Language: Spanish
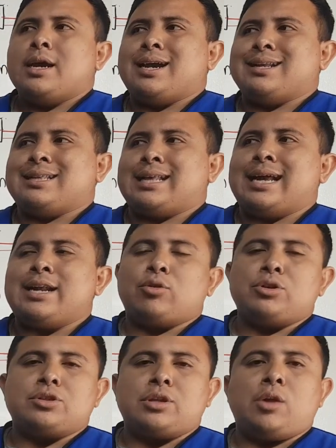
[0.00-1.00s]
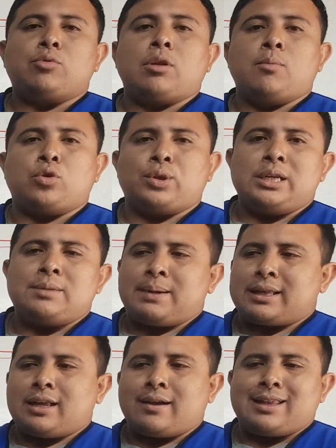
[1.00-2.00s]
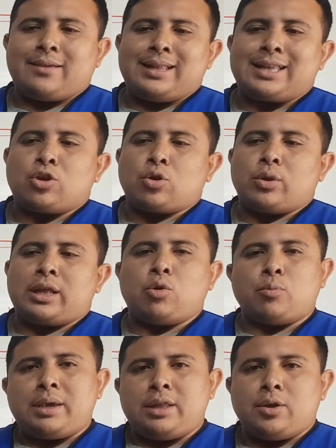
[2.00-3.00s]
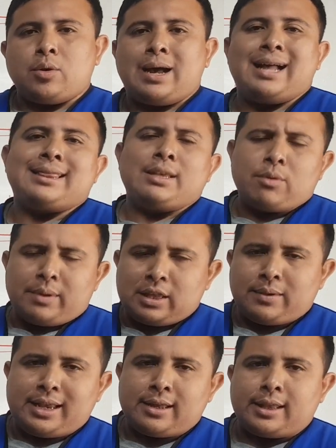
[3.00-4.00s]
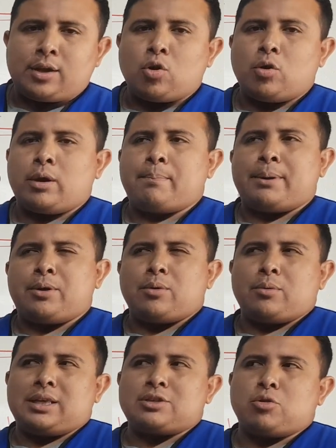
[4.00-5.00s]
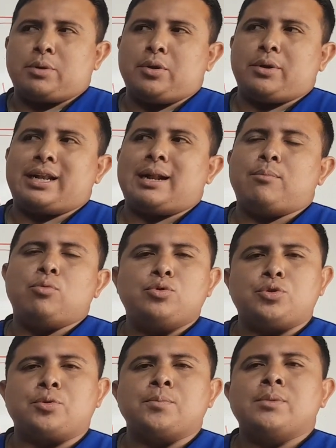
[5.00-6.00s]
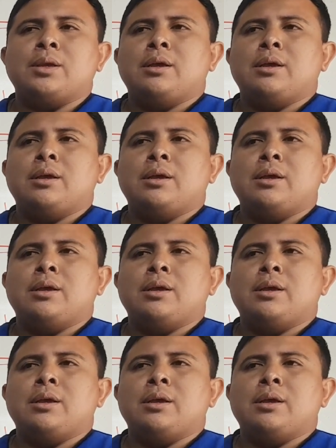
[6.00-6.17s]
en aire acondicionado automotriz prácticamente viene todo de aluminio, antiguamente venían de cobre, pero descubrieron que era mucho